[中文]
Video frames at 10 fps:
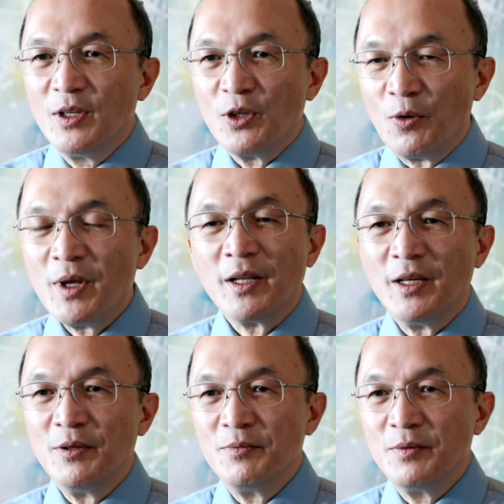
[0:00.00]
同样
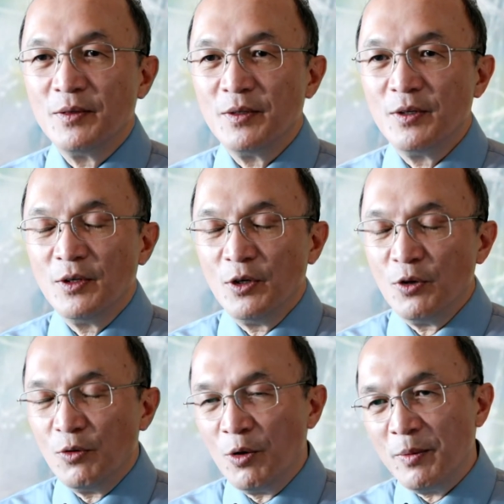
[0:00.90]
的，
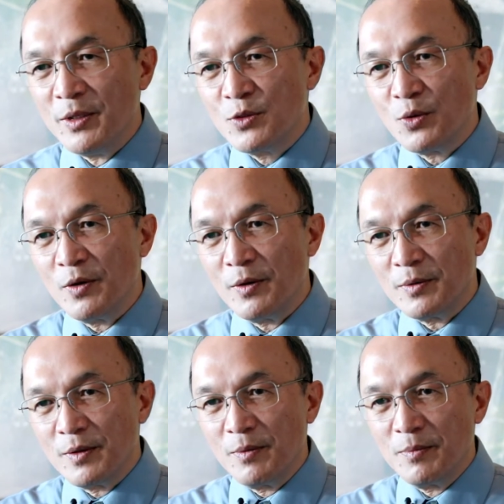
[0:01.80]
我们做